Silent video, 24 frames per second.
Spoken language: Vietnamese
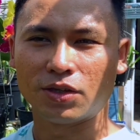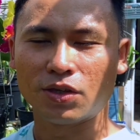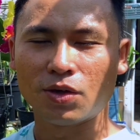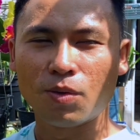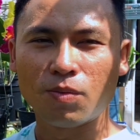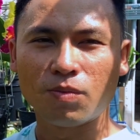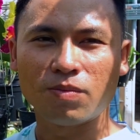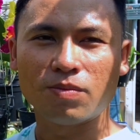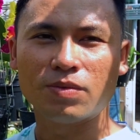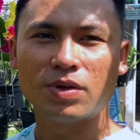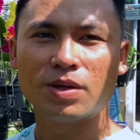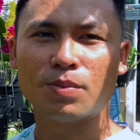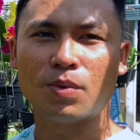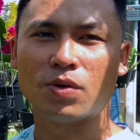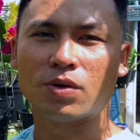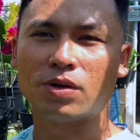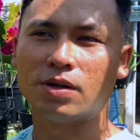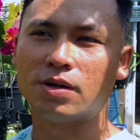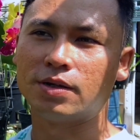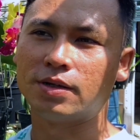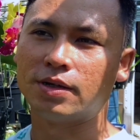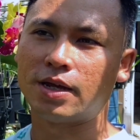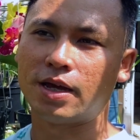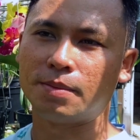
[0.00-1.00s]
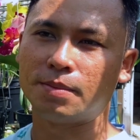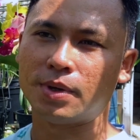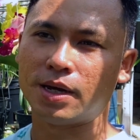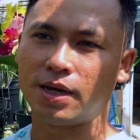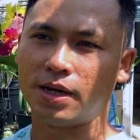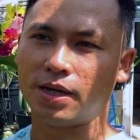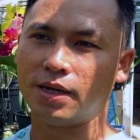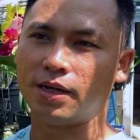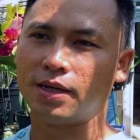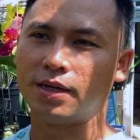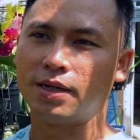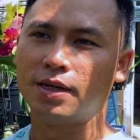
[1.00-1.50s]
chung với mọi người, để
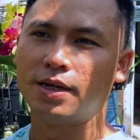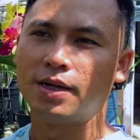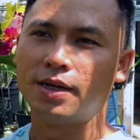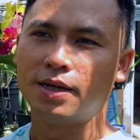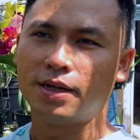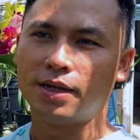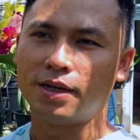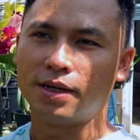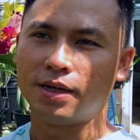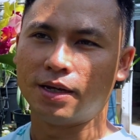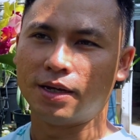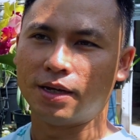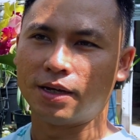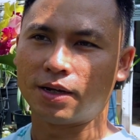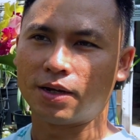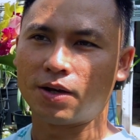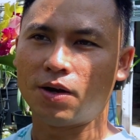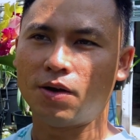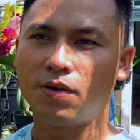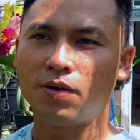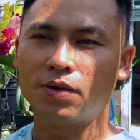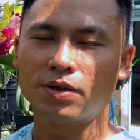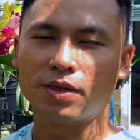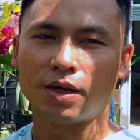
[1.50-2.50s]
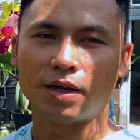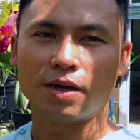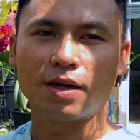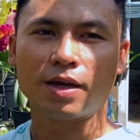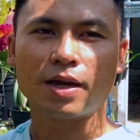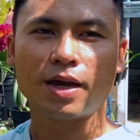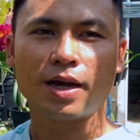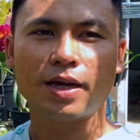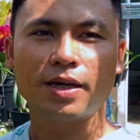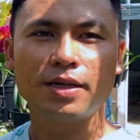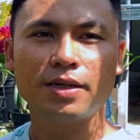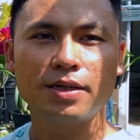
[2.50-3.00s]
mà có những
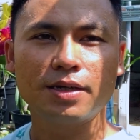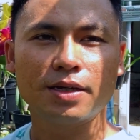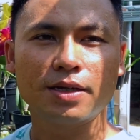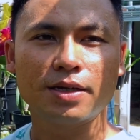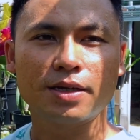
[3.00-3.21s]
cái